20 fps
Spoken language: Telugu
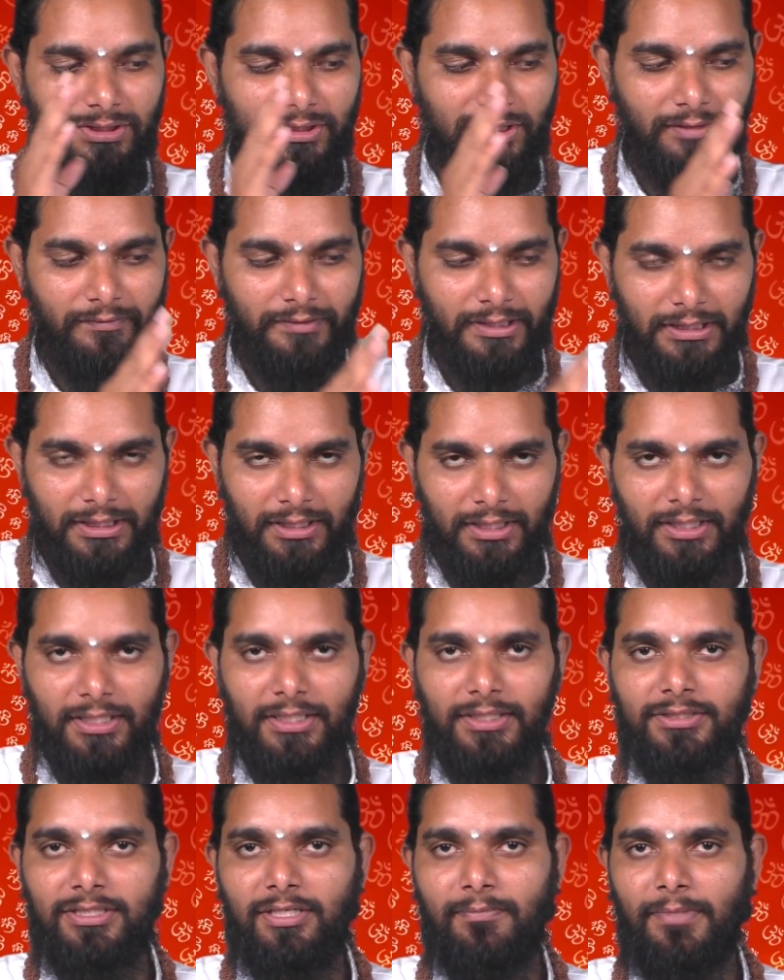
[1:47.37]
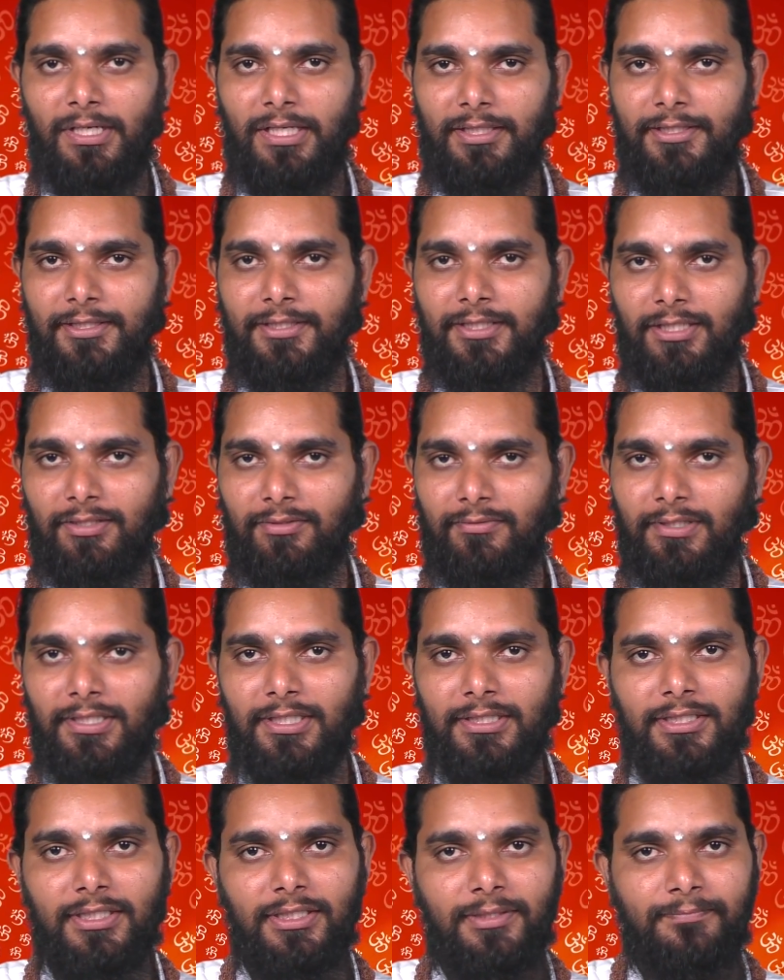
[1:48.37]
సవితర్క సమాధి
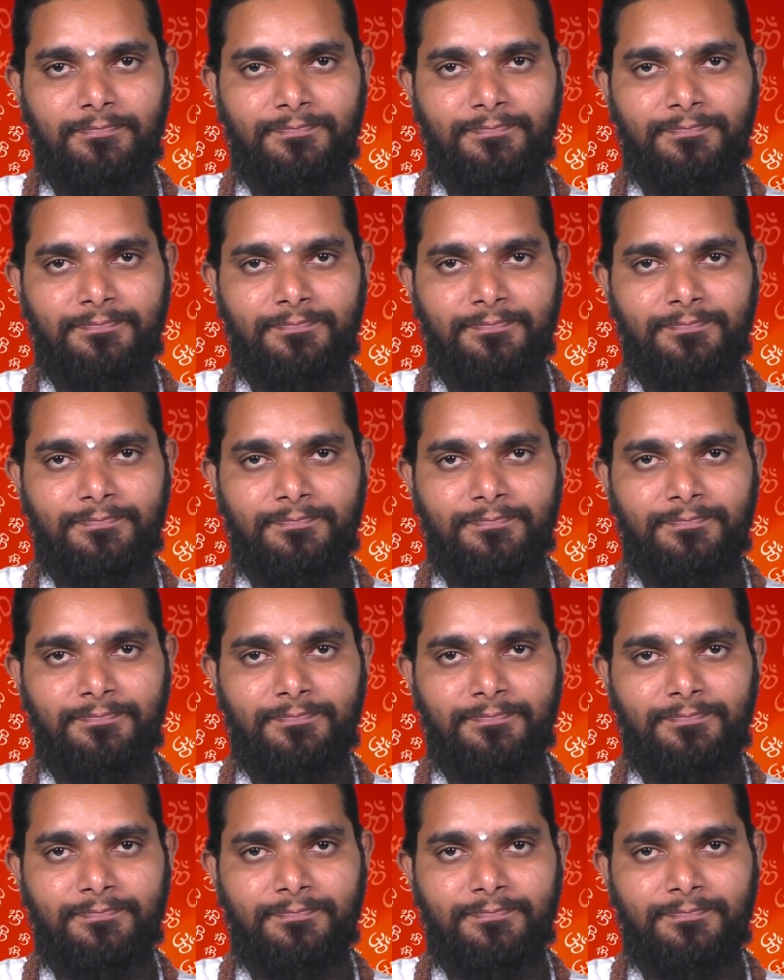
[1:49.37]
తర్వాత